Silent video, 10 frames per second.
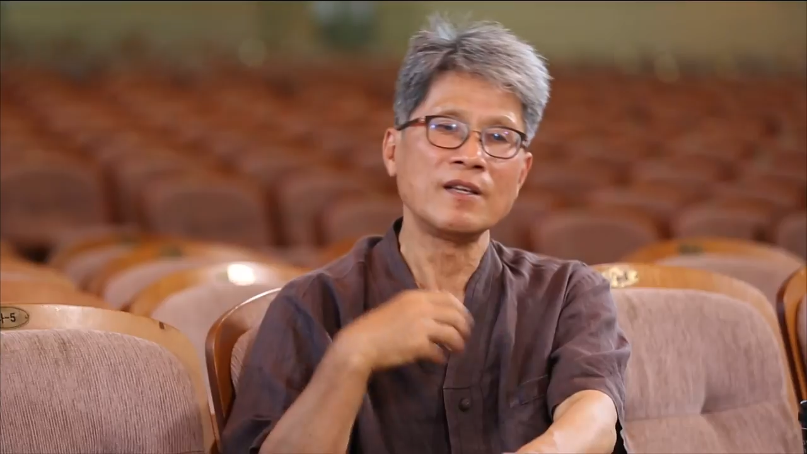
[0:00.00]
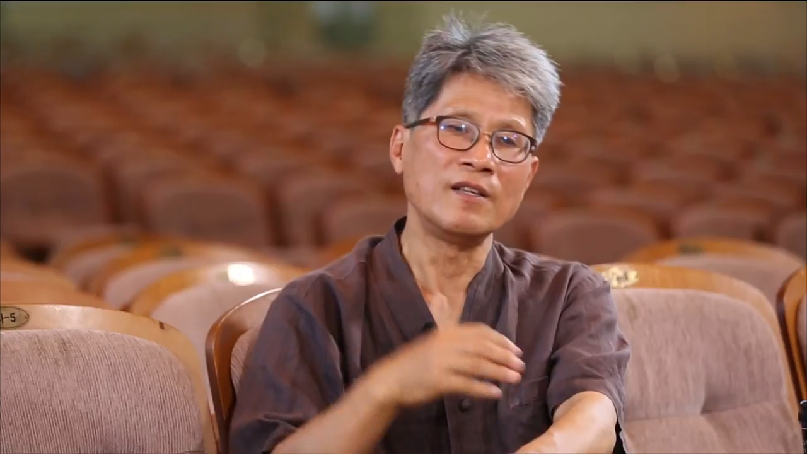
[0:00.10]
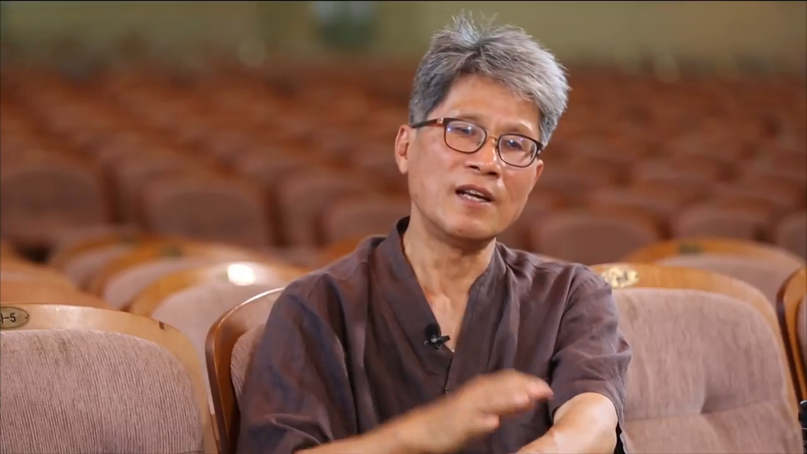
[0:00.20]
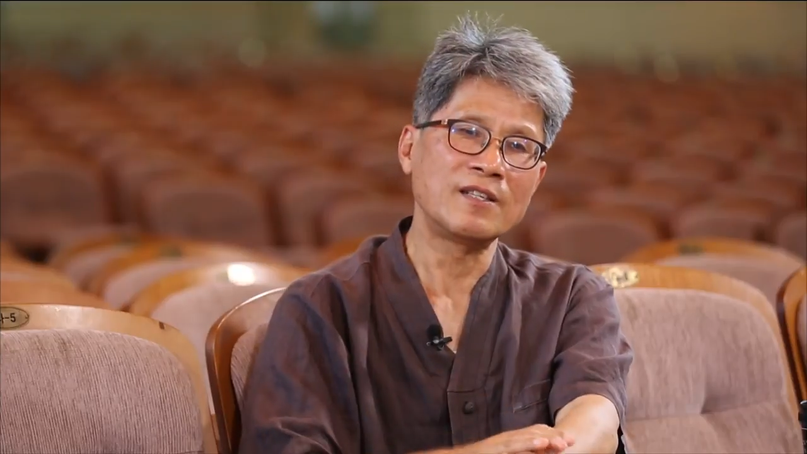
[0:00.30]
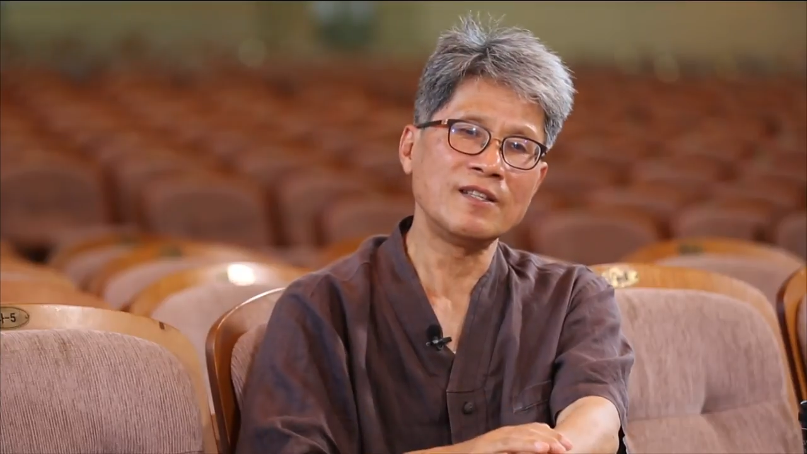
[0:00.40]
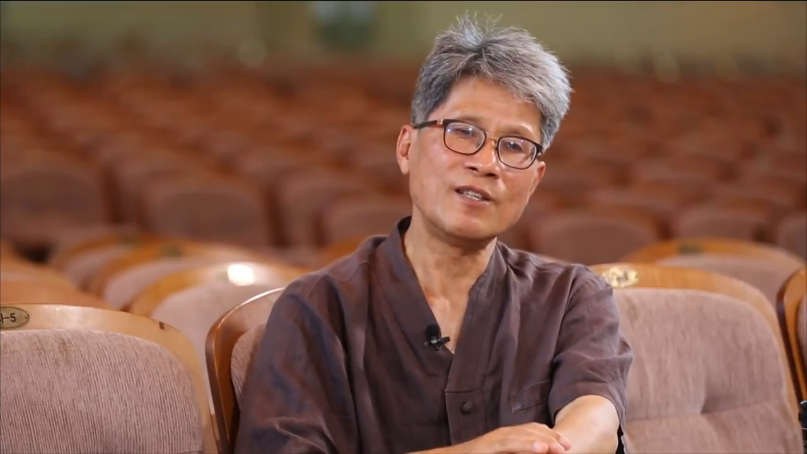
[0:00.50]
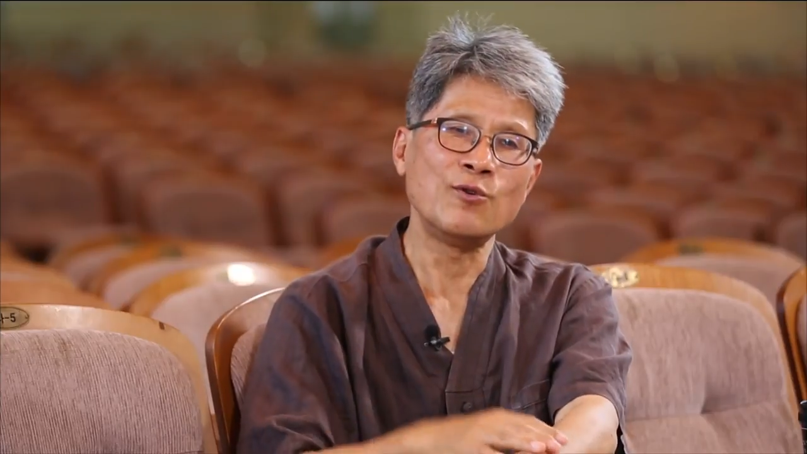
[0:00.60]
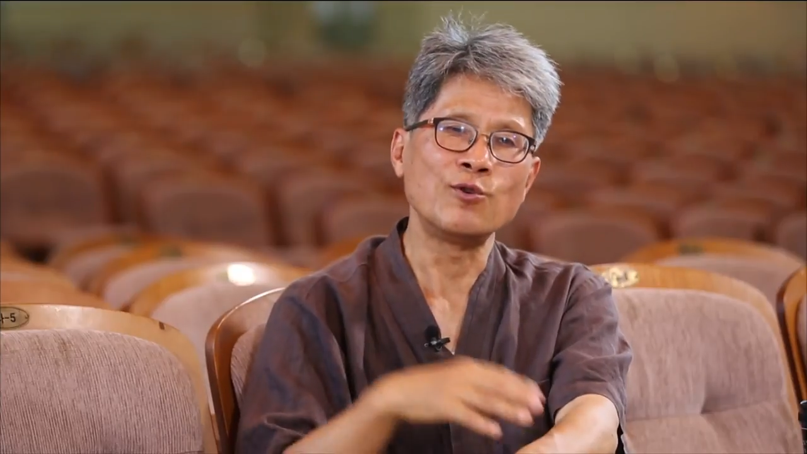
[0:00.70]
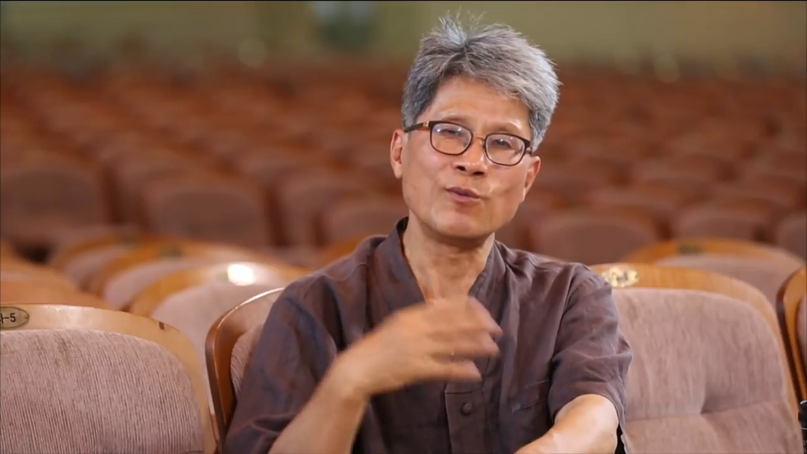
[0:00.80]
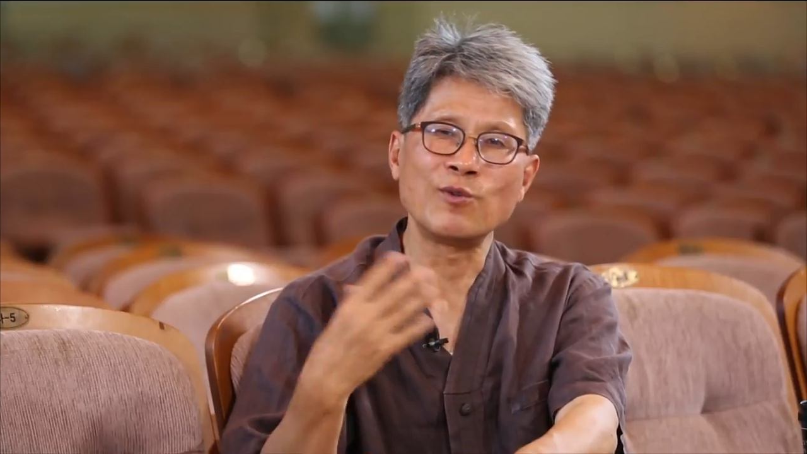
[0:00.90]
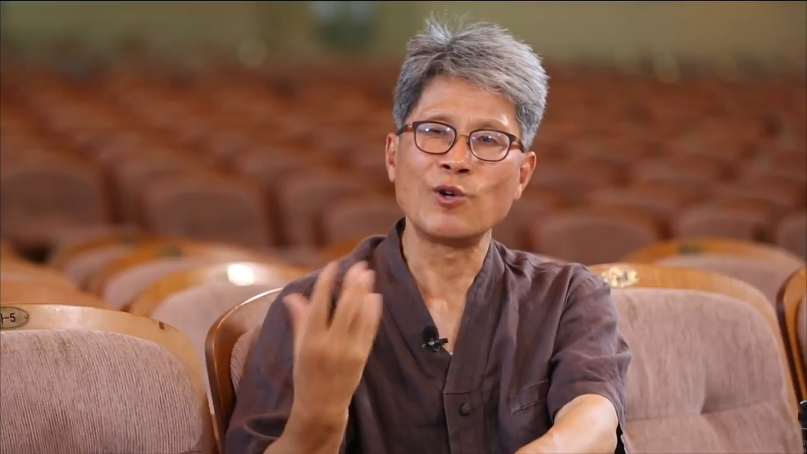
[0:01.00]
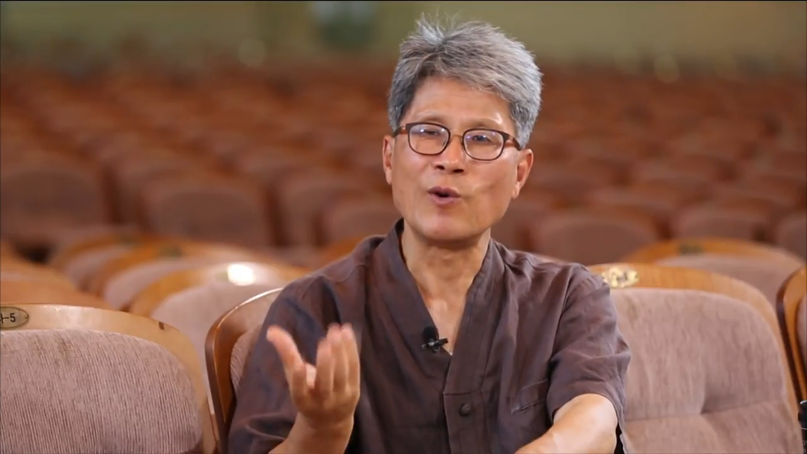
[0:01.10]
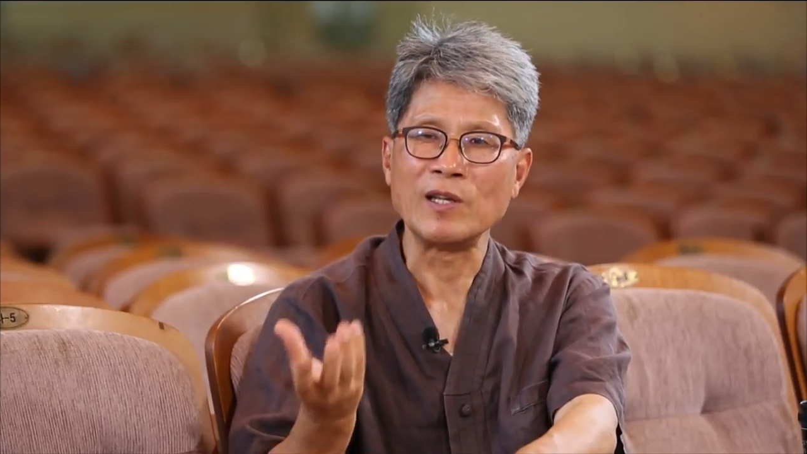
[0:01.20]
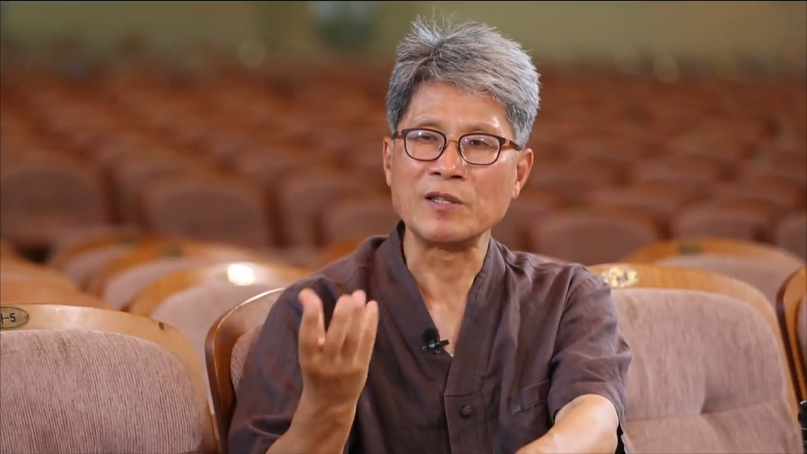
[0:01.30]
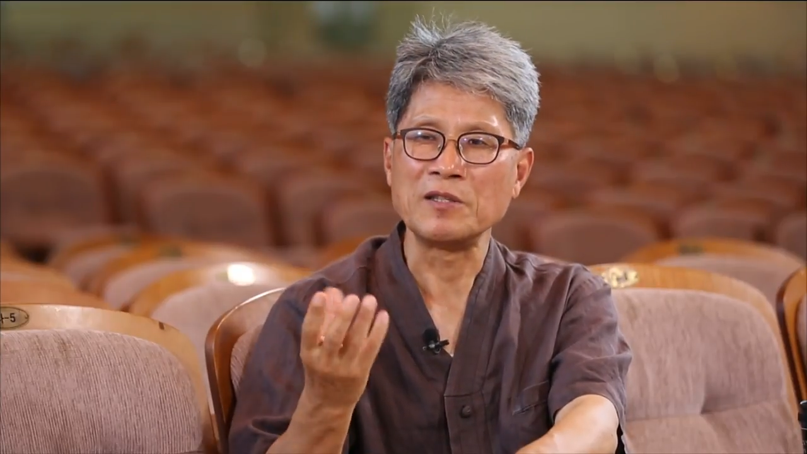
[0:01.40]
그래서 이제 요즘
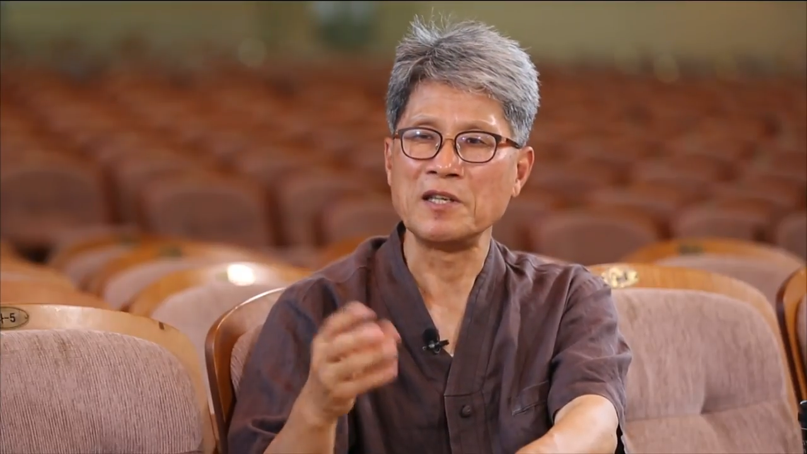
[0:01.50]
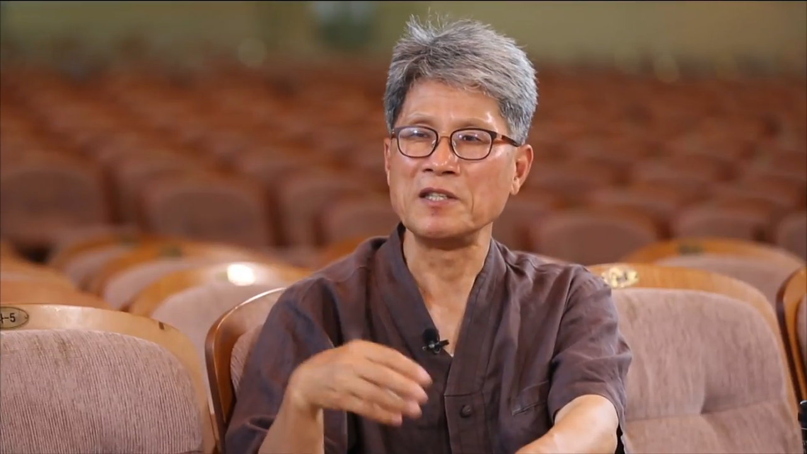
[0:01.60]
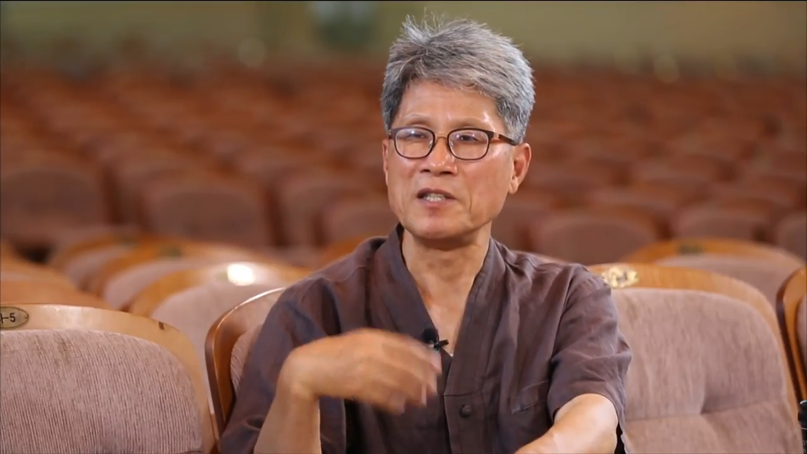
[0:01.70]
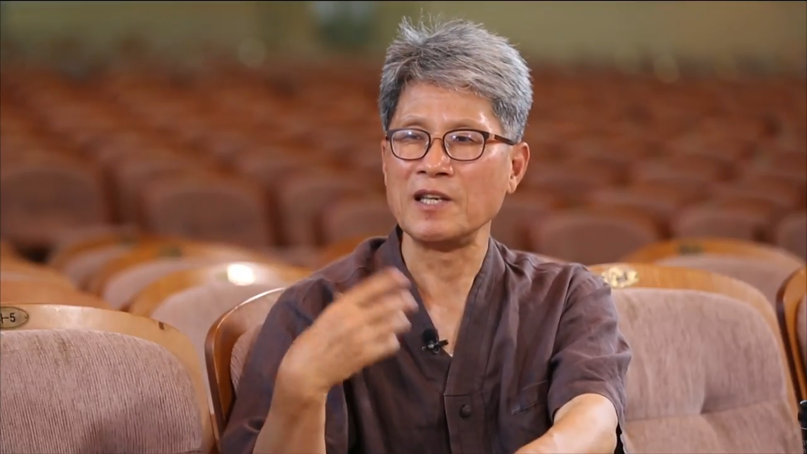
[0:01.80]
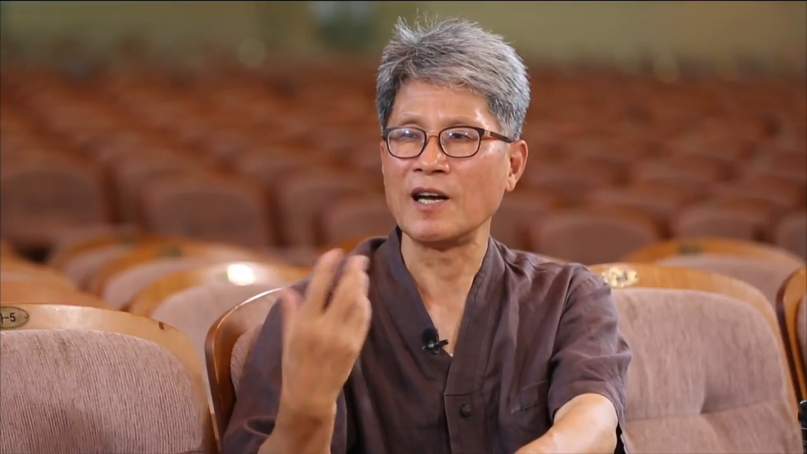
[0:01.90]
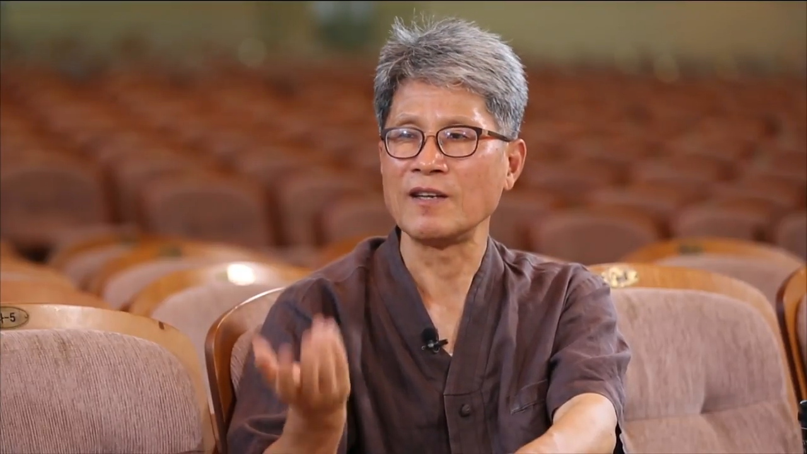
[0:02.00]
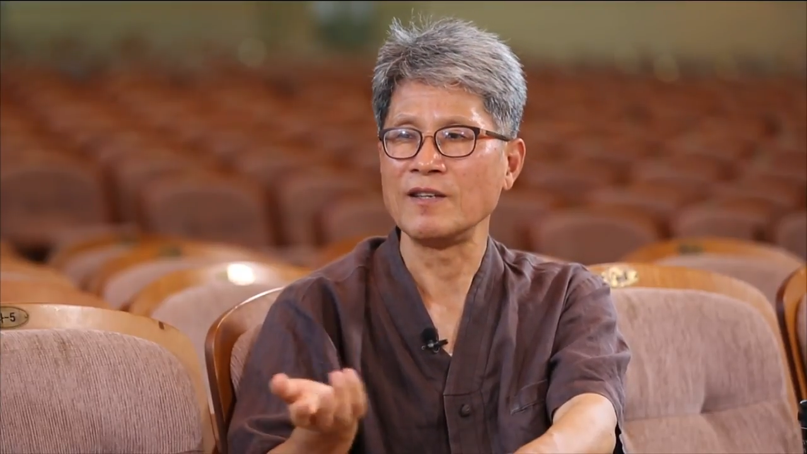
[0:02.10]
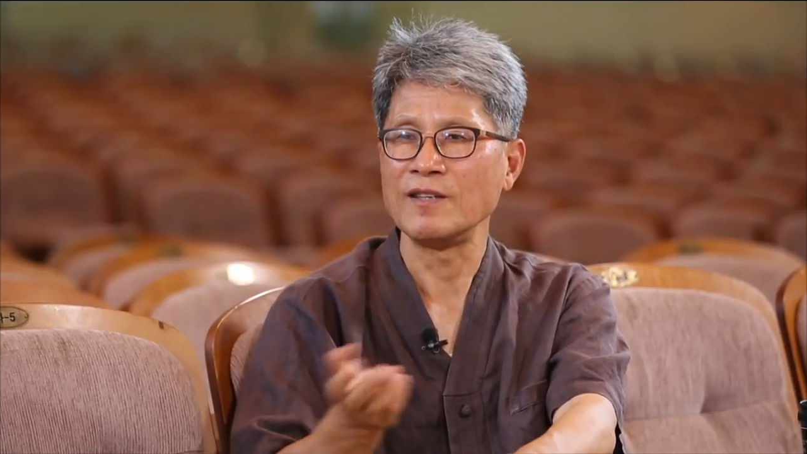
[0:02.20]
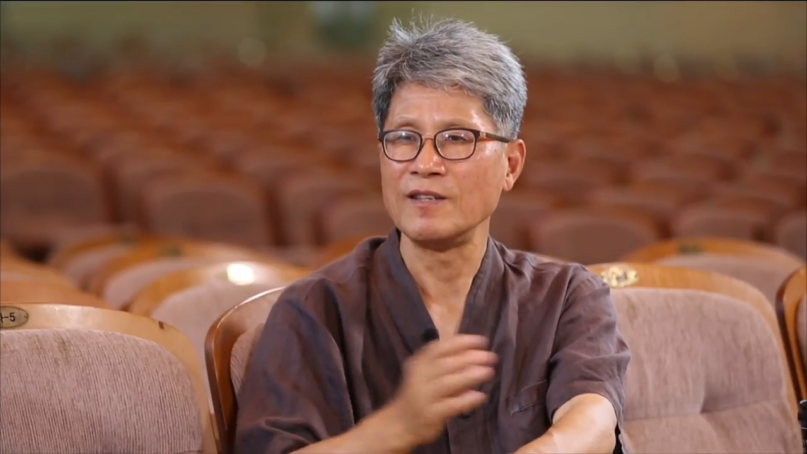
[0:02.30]
들어와서 제 신학을